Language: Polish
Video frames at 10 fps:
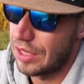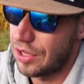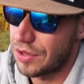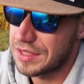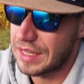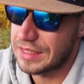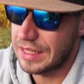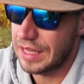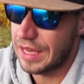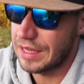i
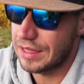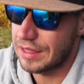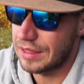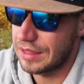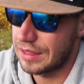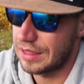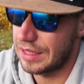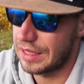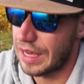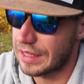odsadzenie jej
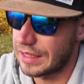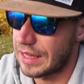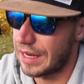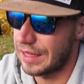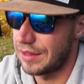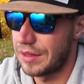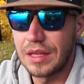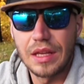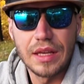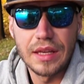jak najdalej.
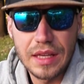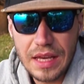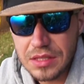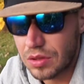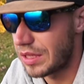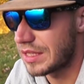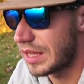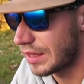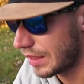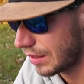Jest to
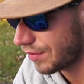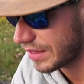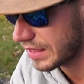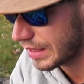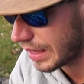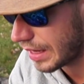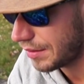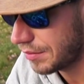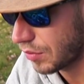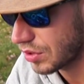niestety
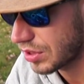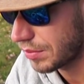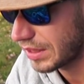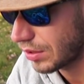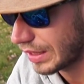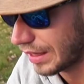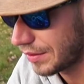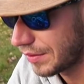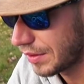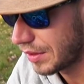inwazyjna, mocno metoda.
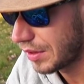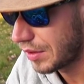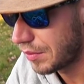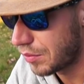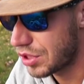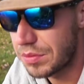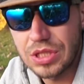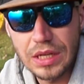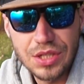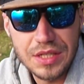Musimy
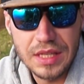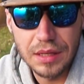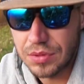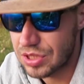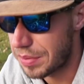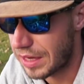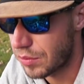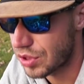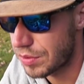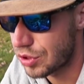się liczyć z tym, że brań
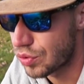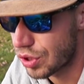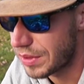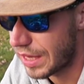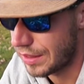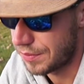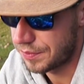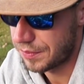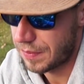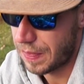może być dużo mniej.
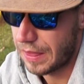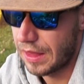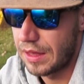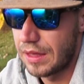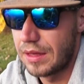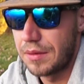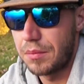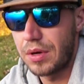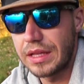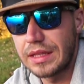
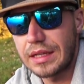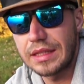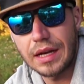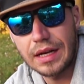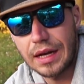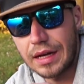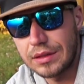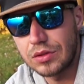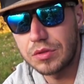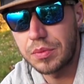Bo jednak
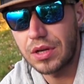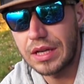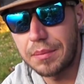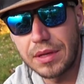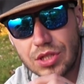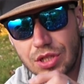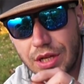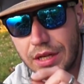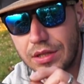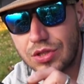taka dozbrojka będzie
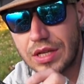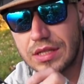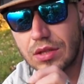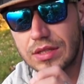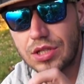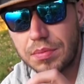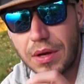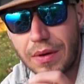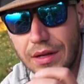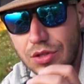się często zaczepiała,